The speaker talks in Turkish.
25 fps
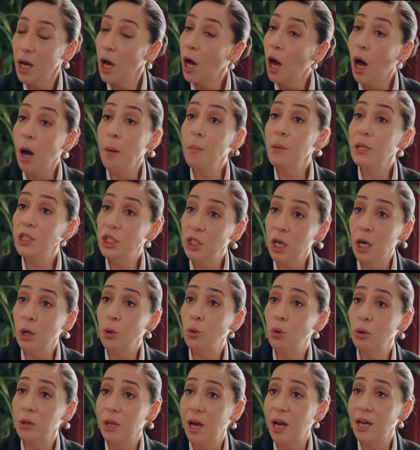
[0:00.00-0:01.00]
ama can
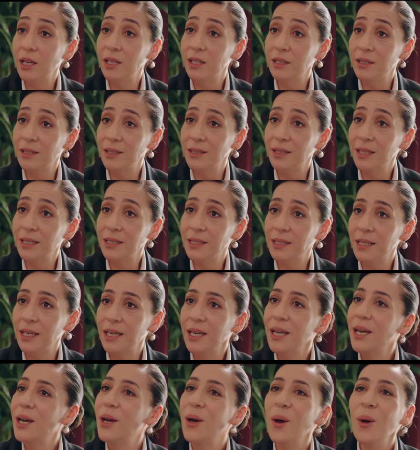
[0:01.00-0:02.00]
kulağıyla dinlese.
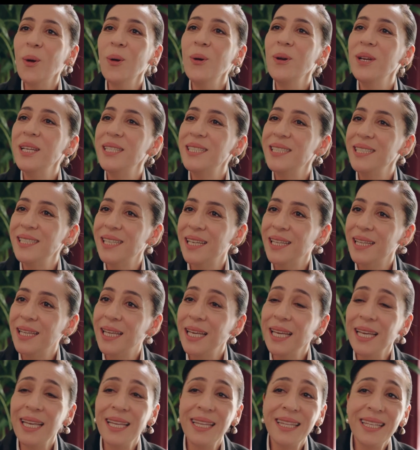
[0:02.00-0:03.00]
Öylesine
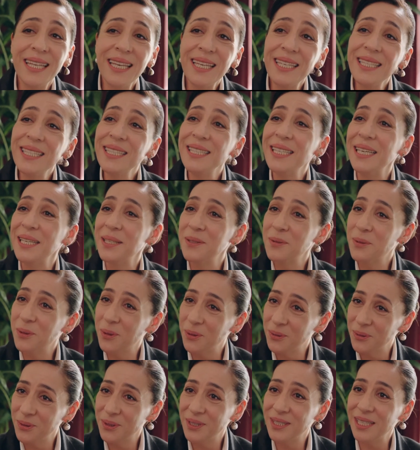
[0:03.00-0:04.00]
değil, derin derin
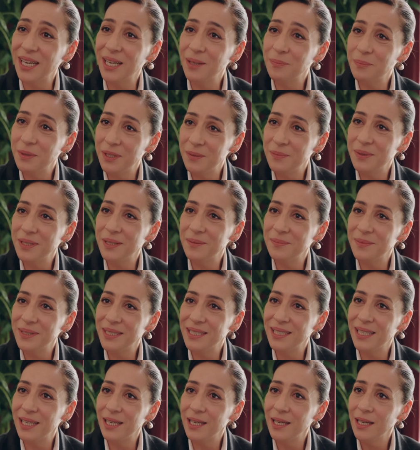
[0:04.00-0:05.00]
konuşsak
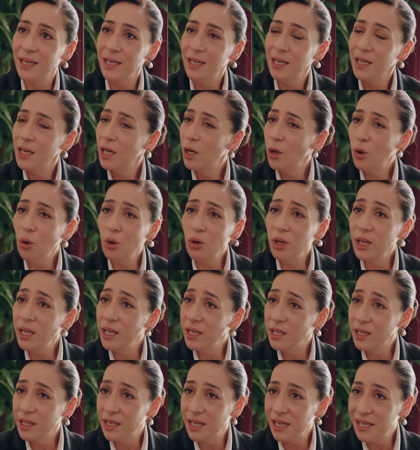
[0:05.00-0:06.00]
birbirimizle. Öyle iyi
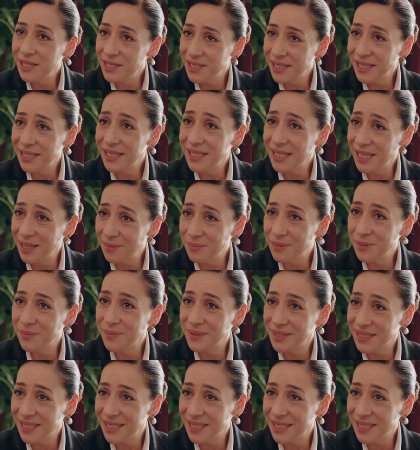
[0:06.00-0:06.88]
gelecek ki. Dizinin